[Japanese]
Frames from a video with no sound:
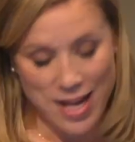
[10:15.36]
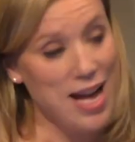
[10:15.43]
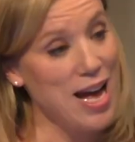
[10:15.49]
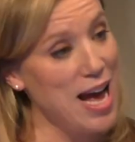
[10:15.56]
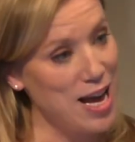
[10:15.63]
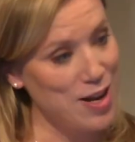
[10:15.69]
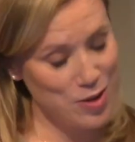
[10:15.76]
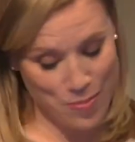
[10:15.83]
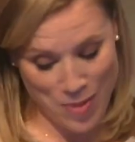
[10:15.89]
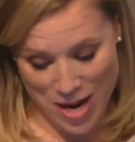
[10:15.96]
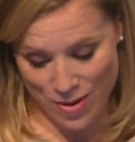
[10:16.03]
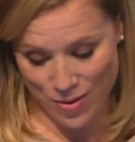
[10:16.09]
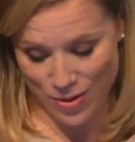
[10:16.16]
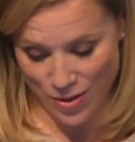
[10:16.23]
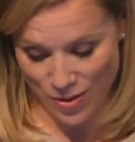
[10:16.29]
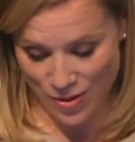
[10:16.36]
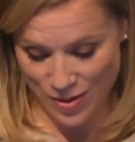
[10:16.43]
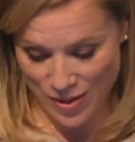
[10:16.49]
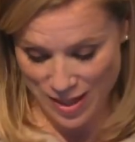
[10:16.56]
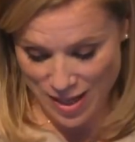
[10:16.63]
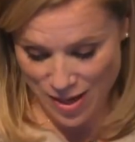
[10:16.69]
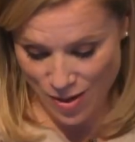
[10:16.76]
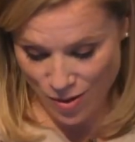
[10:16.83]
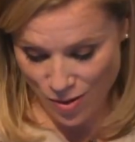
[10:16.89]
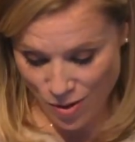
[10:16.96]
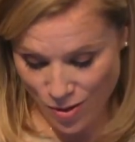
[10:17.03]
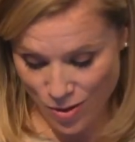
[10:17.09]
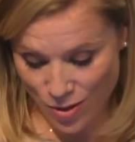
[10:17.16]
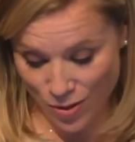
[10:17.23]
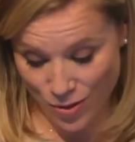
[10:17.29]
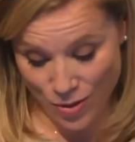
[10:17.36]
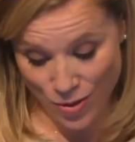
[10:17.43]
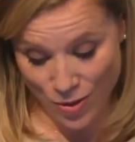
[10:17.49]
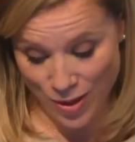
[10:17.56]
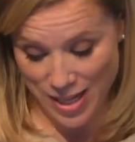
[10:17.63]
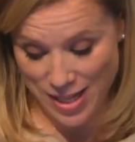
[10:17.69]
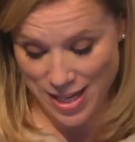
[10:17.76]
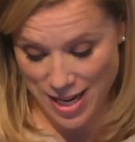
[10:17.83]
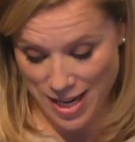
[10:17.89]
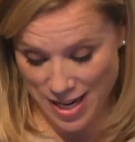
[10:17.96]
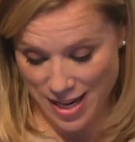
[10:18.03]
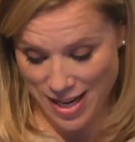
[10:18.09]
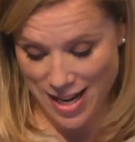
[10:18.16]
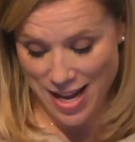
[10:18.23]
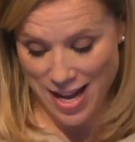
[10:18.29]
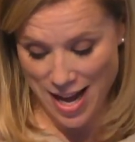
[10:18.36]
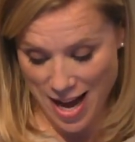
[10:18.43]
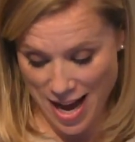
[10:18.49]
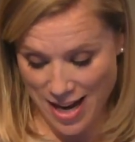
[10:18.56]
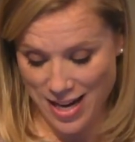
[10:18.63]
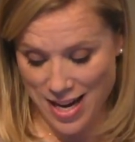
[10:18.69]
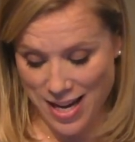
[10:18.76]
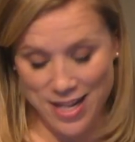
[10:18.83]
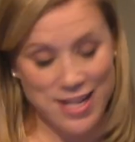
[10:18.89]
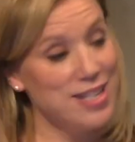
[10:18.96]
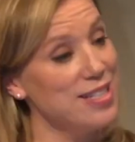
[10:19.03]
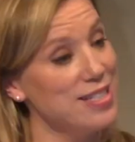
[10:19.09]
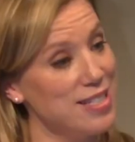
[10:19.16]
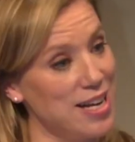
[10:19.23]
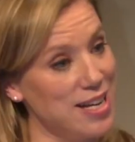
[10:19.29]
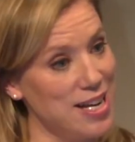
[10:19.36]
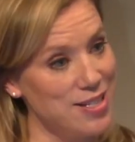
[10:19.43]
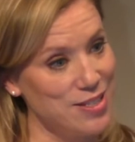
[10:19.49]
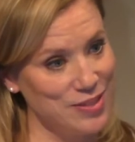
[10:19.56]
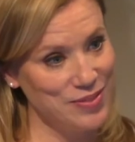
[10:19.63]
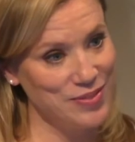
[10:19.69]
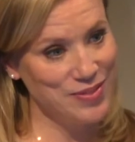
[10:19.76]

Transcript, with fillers: はるばると心集いて花咲かる。